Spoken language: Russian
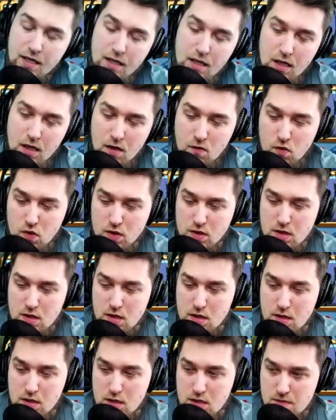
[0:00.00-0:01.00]
Вот,
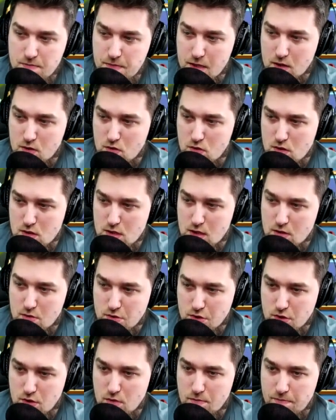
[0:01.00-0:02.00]
э, респектос за то,
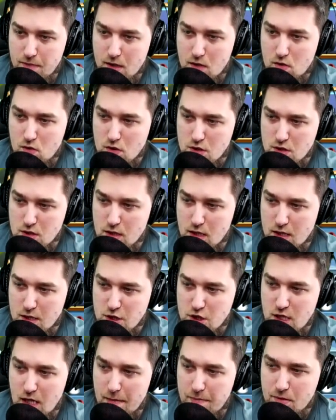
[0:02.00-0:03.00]
что он похож на
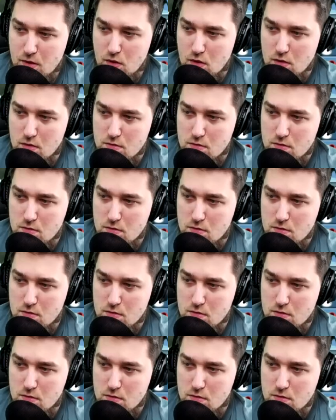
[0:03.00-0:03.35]
шапку.